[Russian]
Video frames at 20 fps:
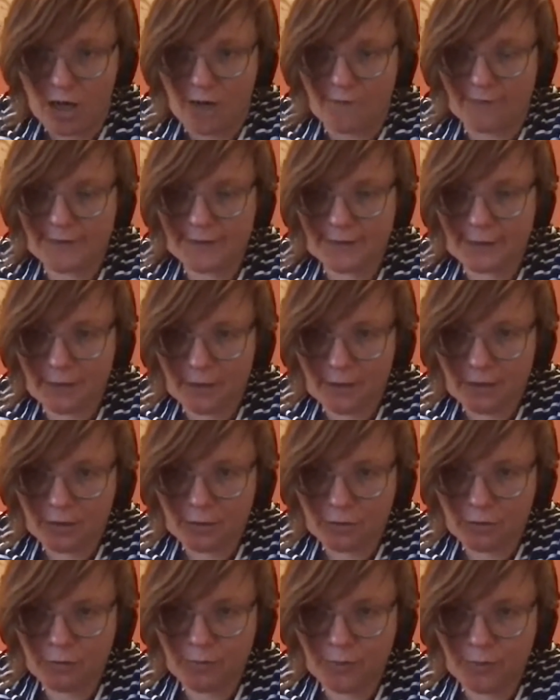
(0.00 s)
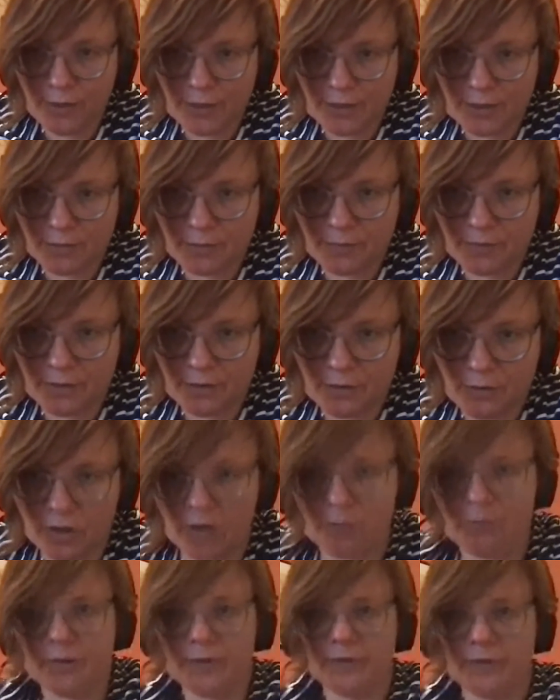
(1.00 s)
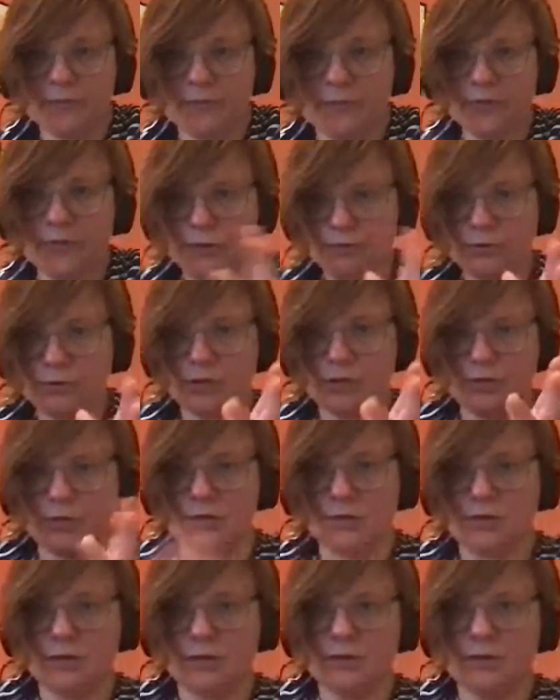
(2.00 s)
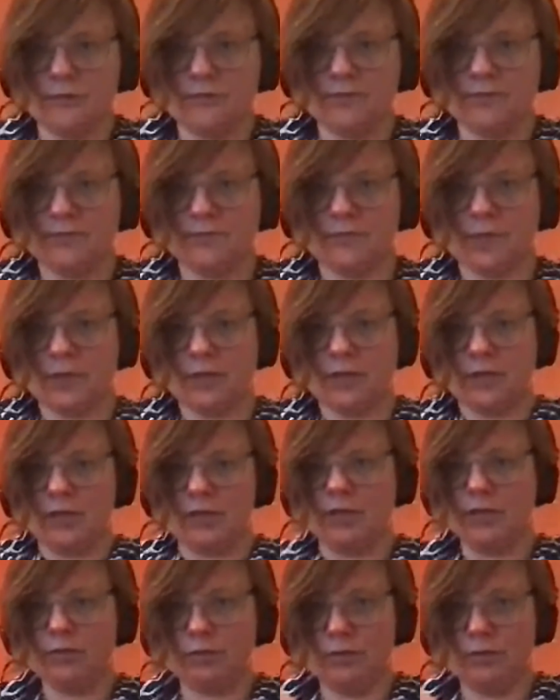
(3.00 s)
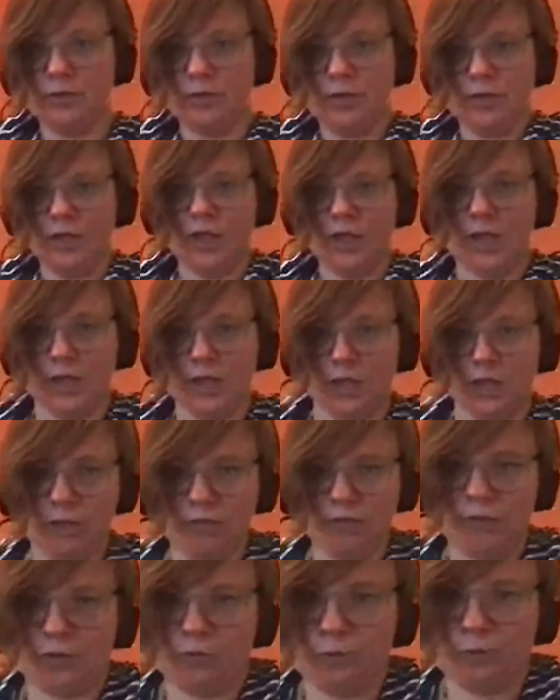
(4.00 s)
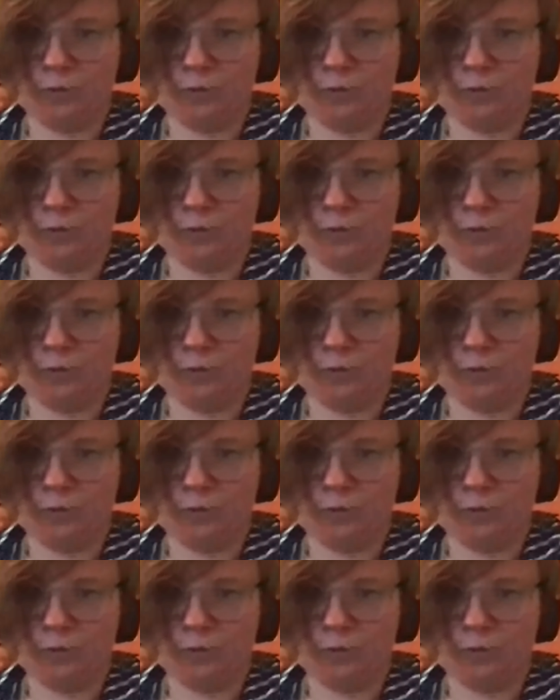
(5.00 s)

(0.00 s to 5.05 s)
Возникает он, в принципе, ну как бы люди э, люди